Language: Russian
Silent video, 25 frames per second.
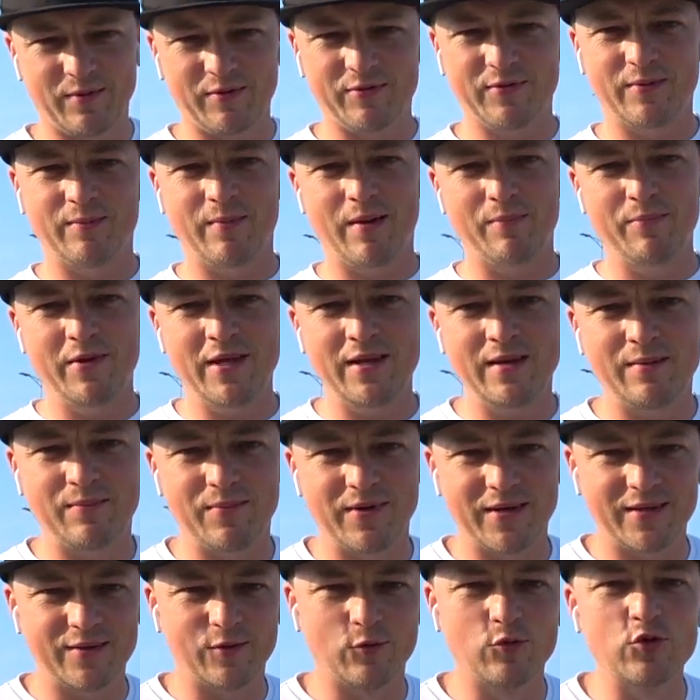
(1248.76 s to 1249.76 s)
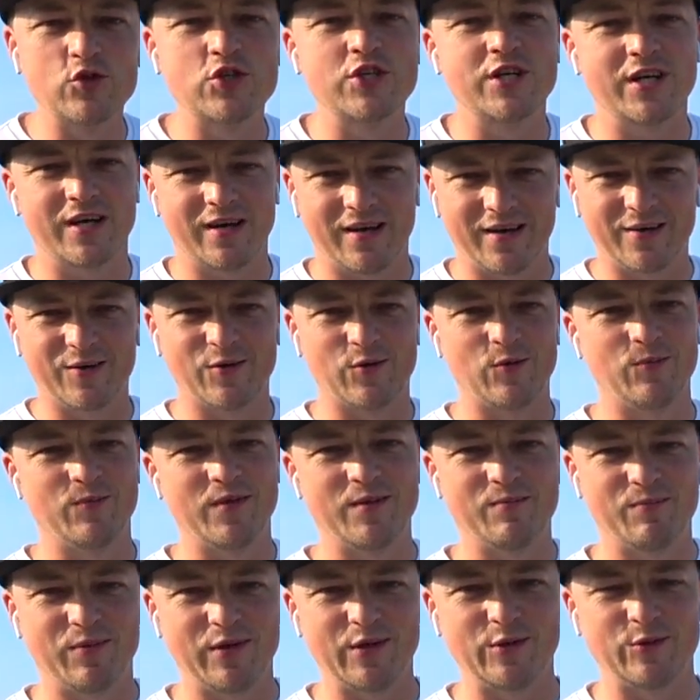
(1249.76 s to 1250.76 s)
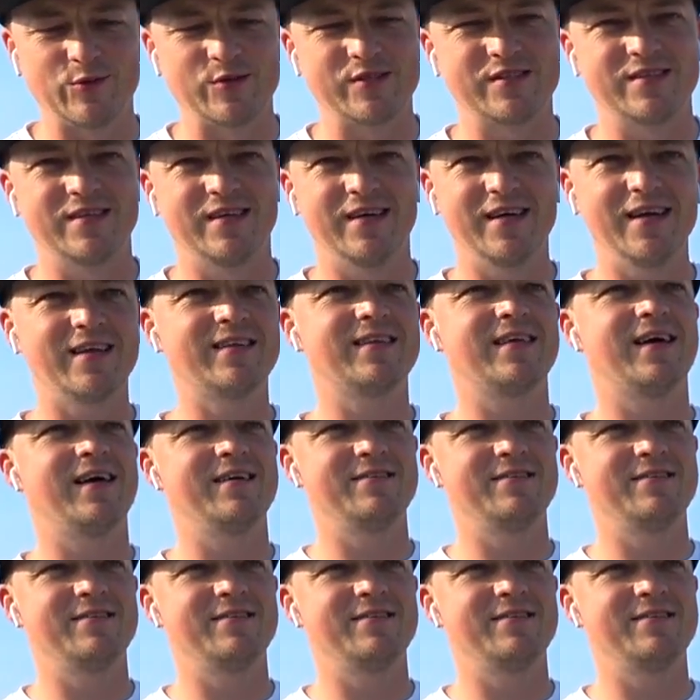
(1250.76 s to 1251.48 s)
автомобилем это уже огромный плюс. Это